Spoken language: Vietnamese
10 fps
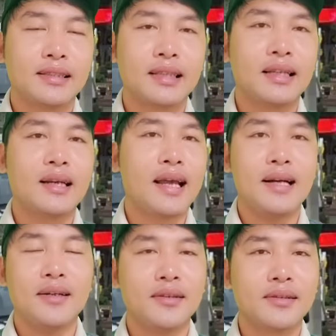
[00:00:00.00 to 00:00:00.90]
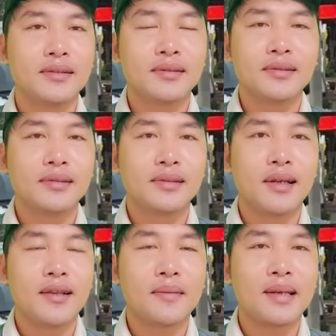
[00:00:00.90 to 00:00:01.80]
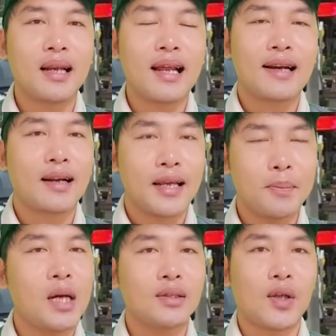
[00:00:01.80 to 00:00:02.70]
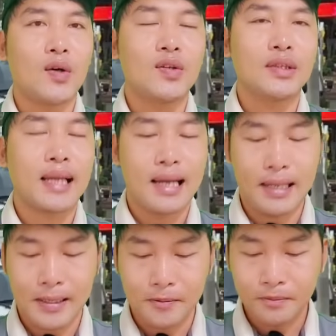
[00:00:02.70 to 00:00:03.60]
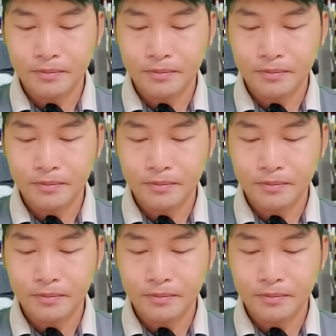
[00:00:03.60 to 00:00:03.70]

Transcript: ta lên án thôi à, nhưng mà đinh lan là ghép hết tội cho người ta nha